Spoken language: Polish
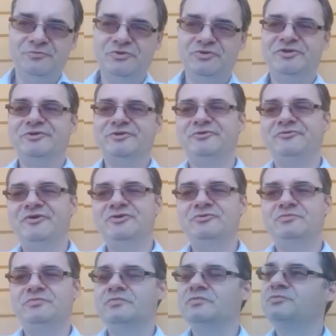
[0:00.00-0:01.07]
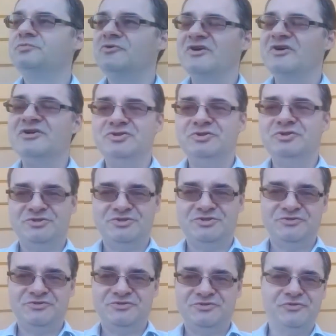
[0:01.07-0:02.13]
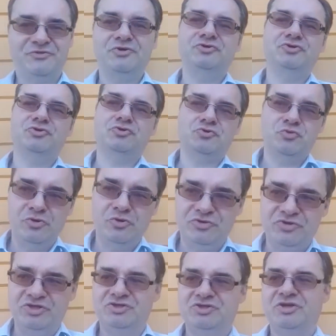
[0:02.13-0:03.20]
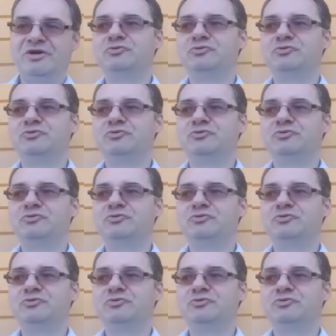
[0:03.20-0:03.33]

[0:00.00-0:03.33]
potraktowany mm, poważnie przez swojego niedoszłego teścia,